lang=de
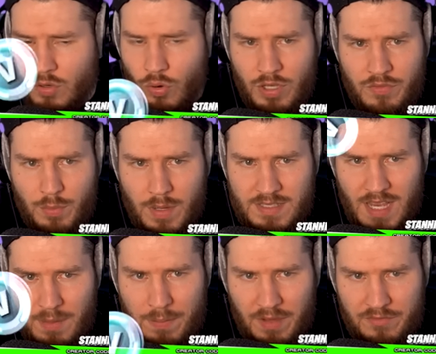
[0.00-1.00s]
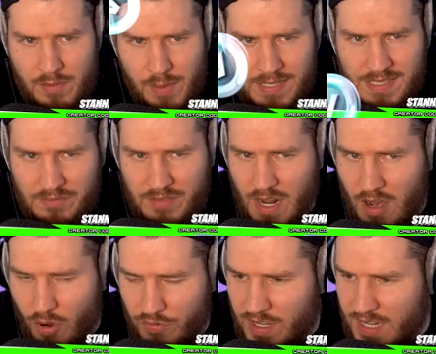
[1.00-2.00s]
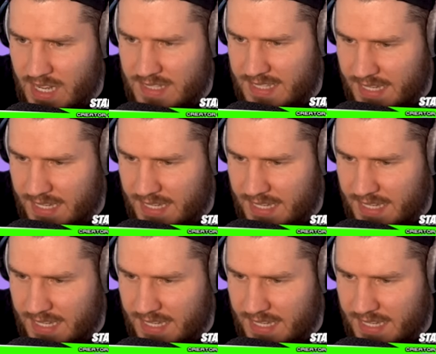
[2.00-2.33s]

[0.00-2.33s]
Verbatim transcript: So, ich würde mal sagen, ein paar V-Bucks sind wieder aufgeladen.